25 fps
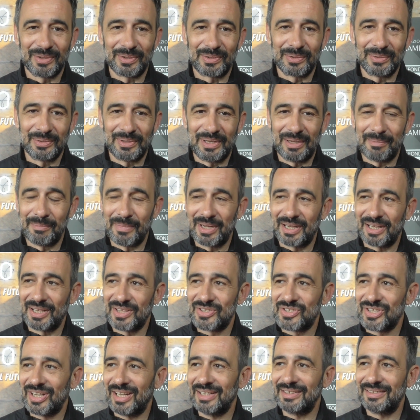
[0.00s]
e con la
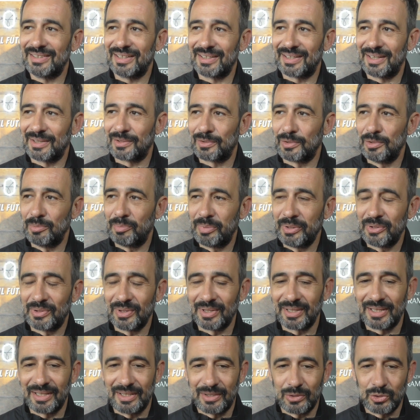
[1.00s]
mareggiata che ha colpito
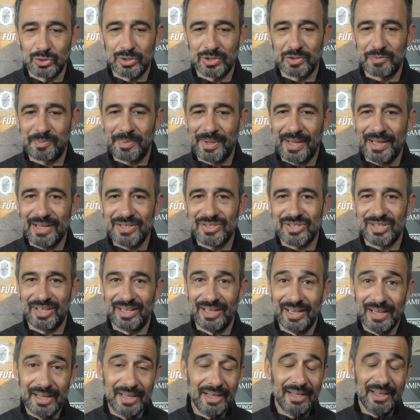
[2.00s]
anche le nostre spiagge